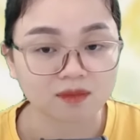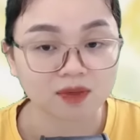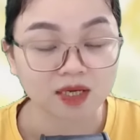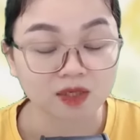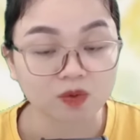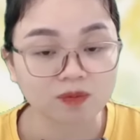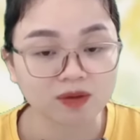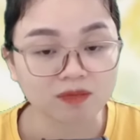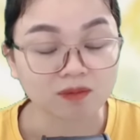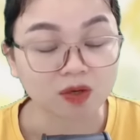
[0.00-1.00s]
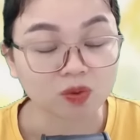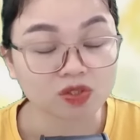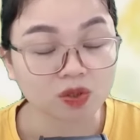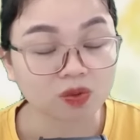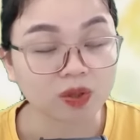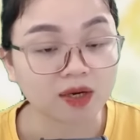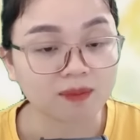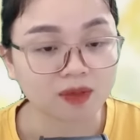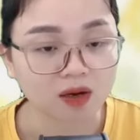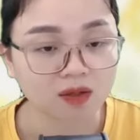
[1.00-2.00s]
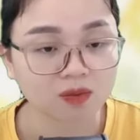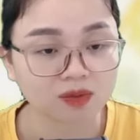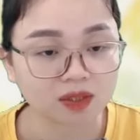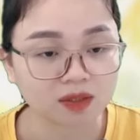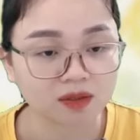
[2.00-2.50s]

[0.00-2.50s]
Anh ấy có biết mình bỏ thuốc cho con Tuệ Lâm đó không nhỉ